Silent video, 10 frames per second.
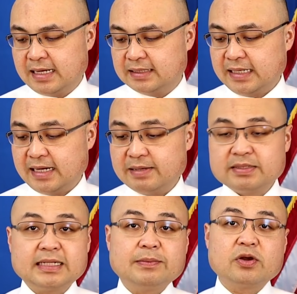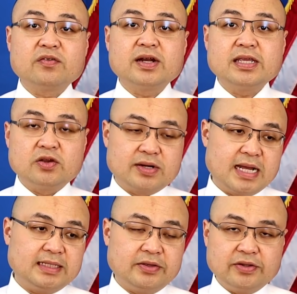à, thay là dịp xin cảm ơn quý vị rất nhiều
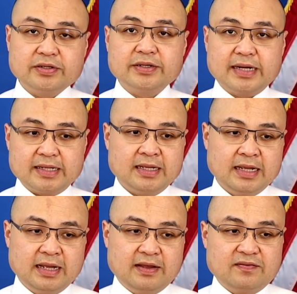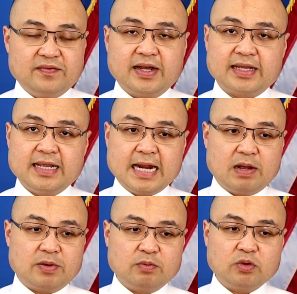đã theo dõi chương trình này và khi
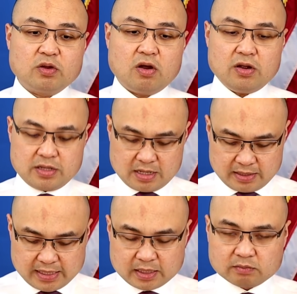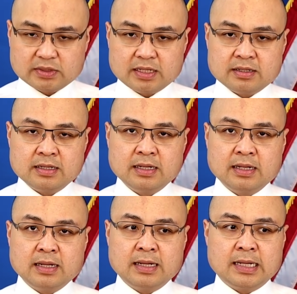nào mà chúng tôi có những cái thông tin
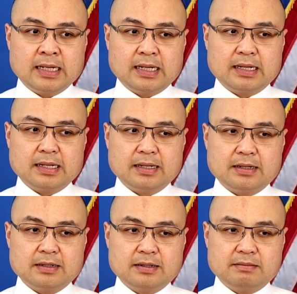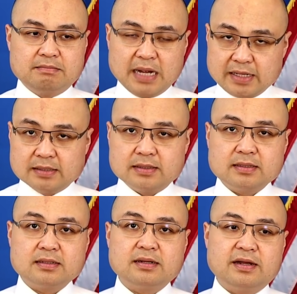uh, mới
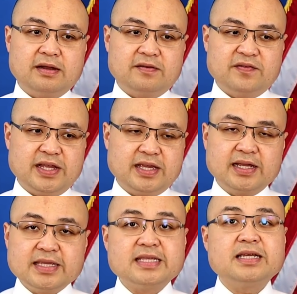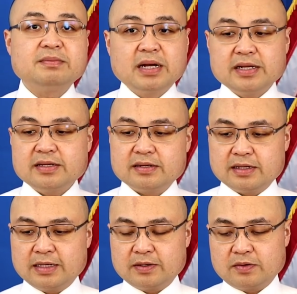nữa về những cái chi tiết mới
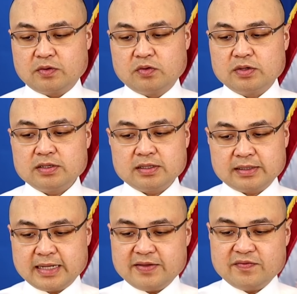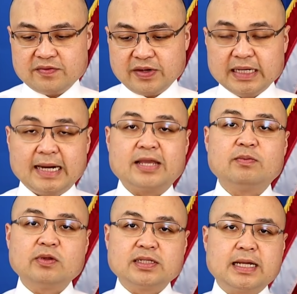ờ, của cái vấn đề này
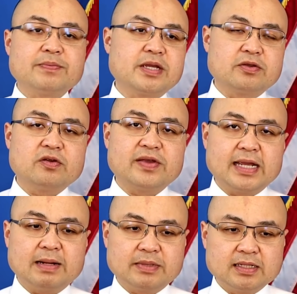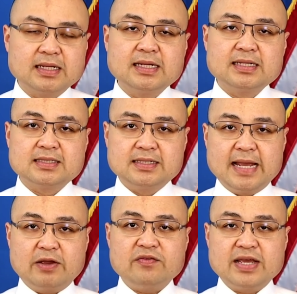chúng tôi sẽ cập nhật cho quý vị ngay lập tức. Xin
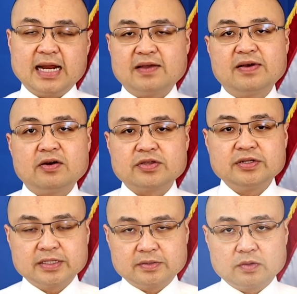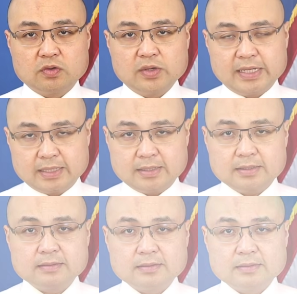hẹn quý vị lại vào chương trình của kỳ
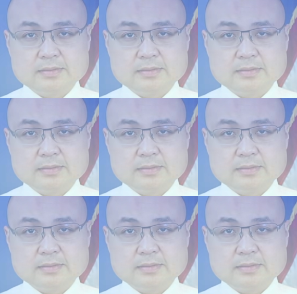tới.